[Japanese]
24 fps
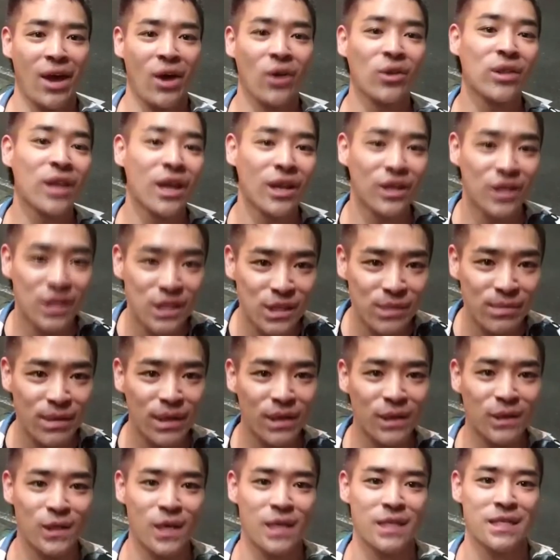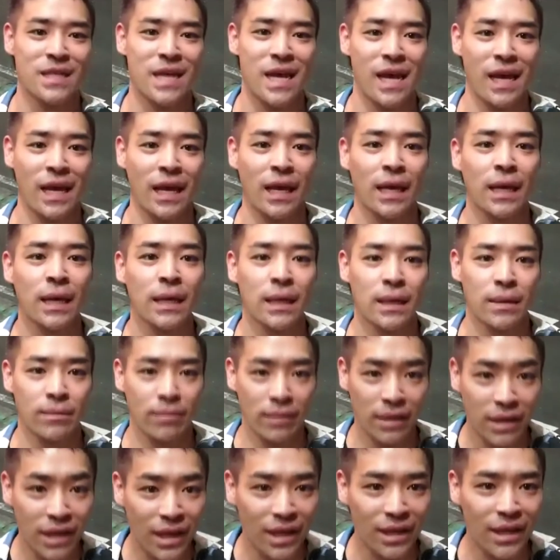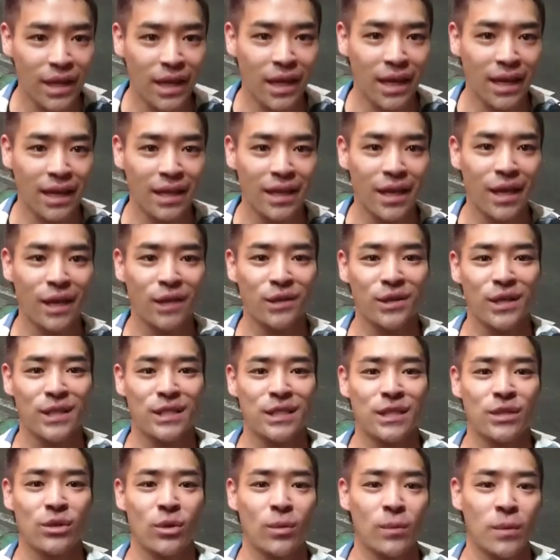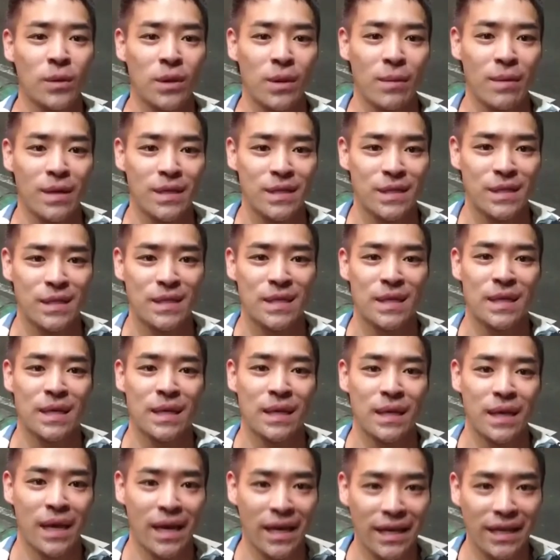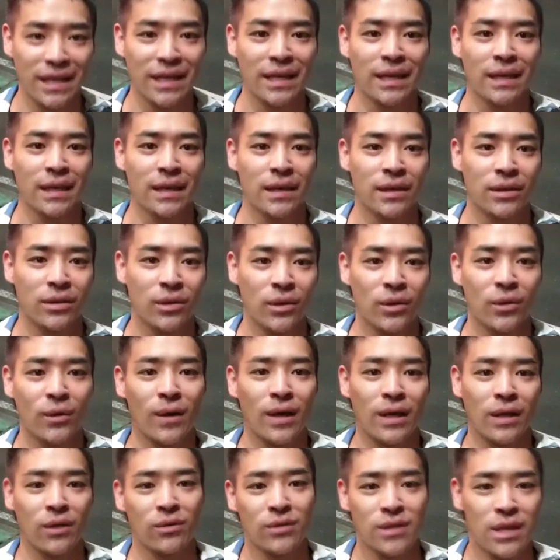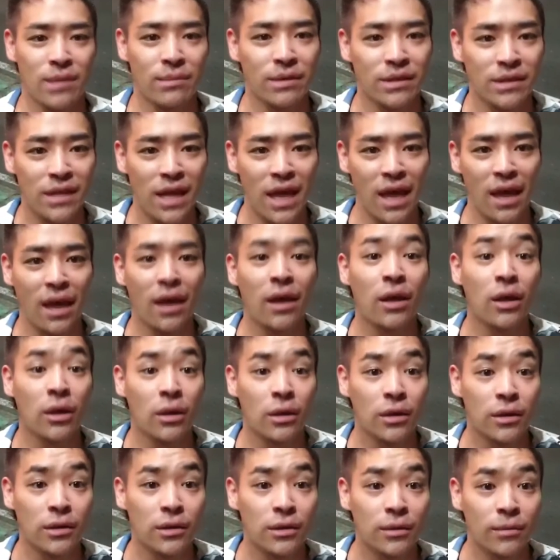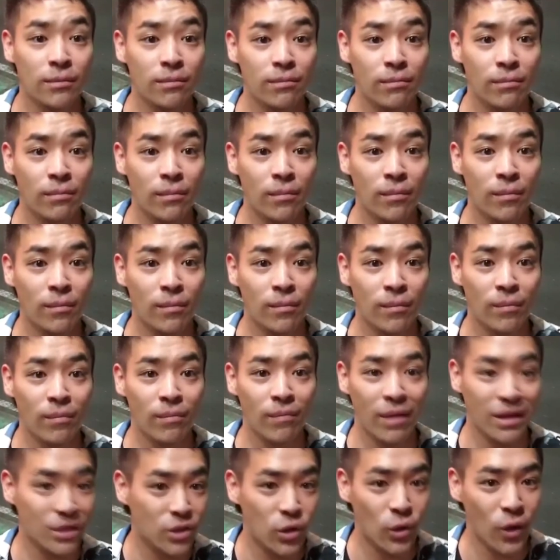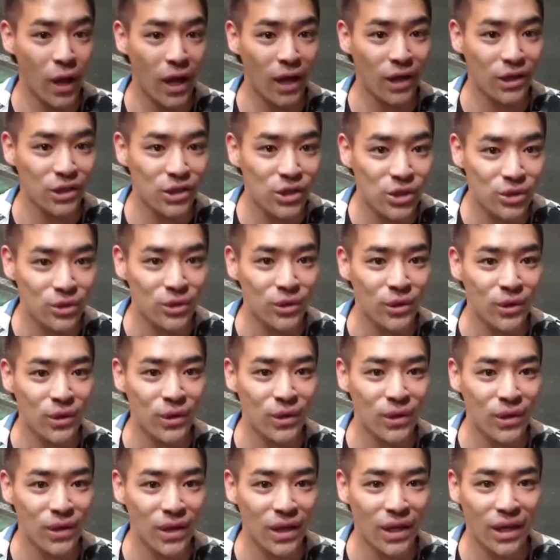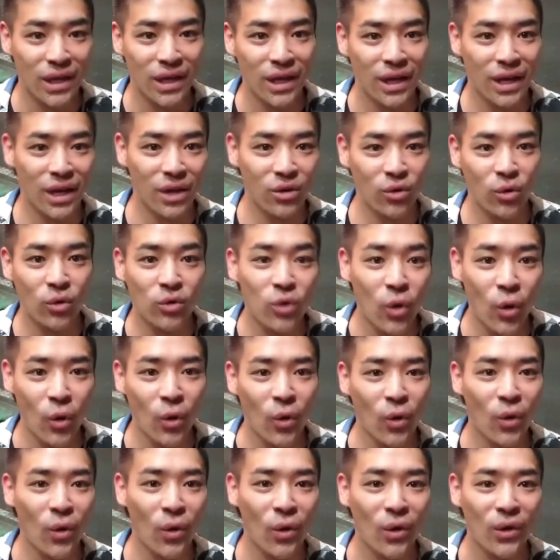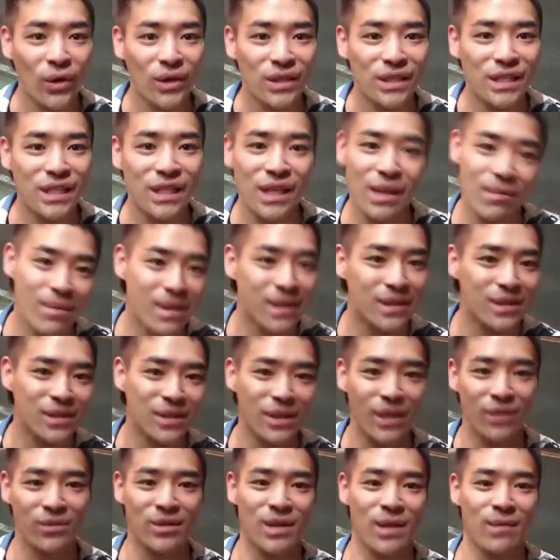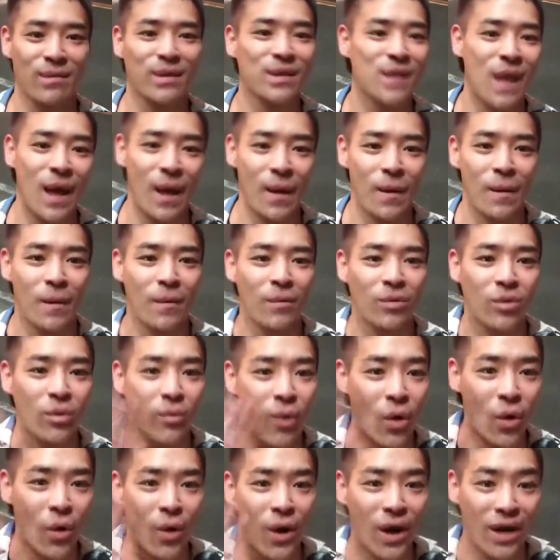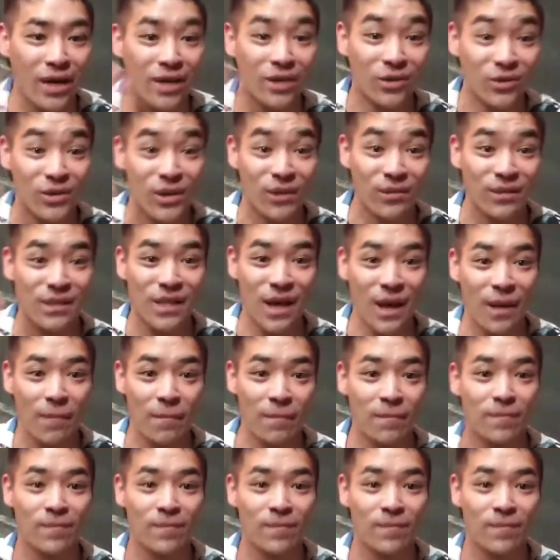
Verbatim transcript: ー、お楽しみください。見ていただけたら嬉しいと思ってます。はい。というわけでございまして、松岡俊ことシネマッツンでございました。どうもありがとうございました。